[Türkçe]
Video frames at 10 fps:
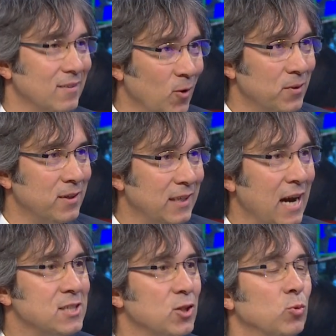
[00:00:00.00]
onların
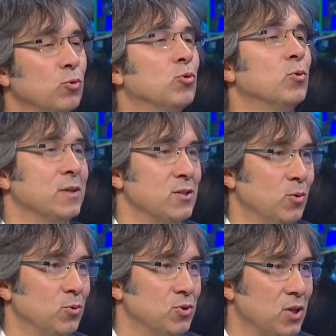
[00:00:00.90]
gerçek
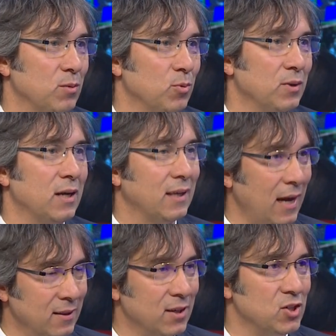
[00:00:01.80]
unutulmazı olacak bunlar.
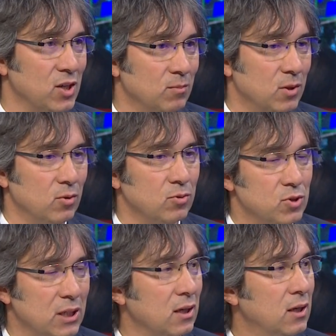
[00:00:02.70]
Kendi yaşamları
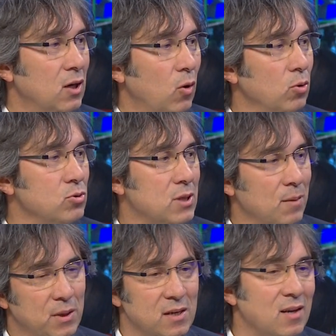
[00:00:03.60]
olacak. O
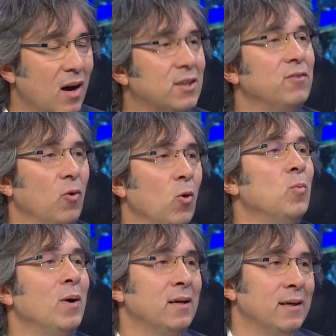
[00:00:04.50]
yüzden biraz aktif
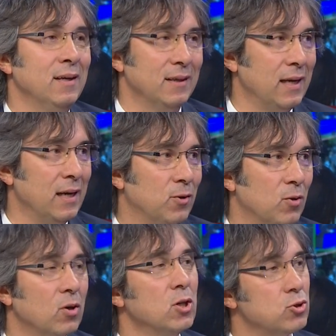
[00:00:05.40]
olmaları
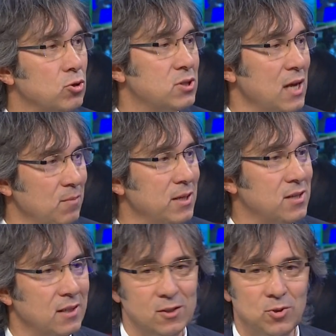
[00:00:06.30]
gerekiyor. Sosyal
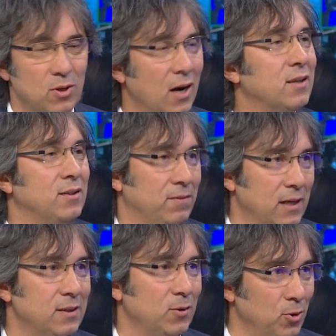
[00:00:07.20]
mecrada çok
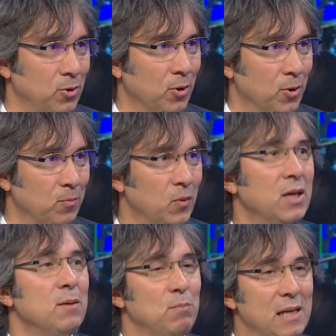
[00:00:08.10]
aktifler görüyorum. Evet, çok.
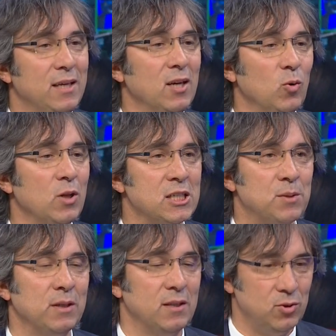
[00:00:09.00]
Bilgiye
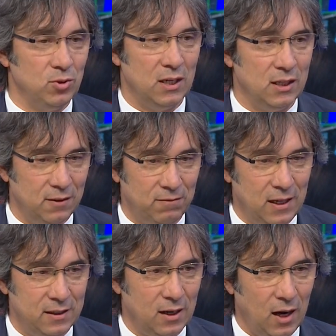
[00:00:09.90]
ulaşmada çok aktifler.
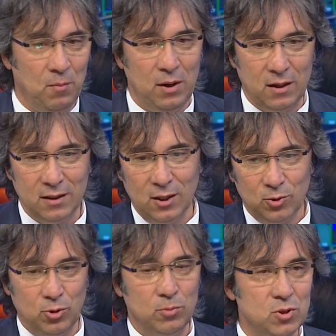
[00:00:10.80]
Çok hızlılar. Ama
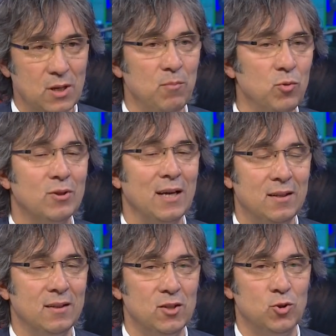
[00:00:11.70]
günümüzün en büyük
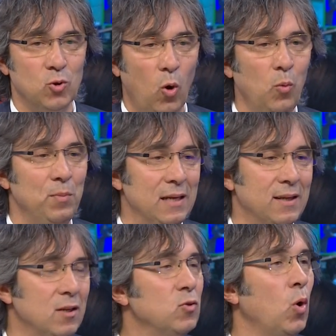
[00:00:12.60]
tehdidi şu. O
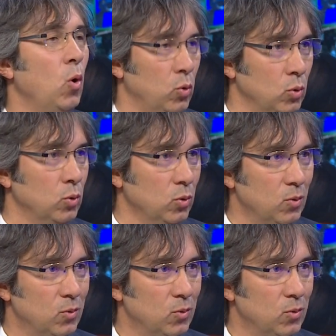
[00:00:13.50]
bilginin doğruluğu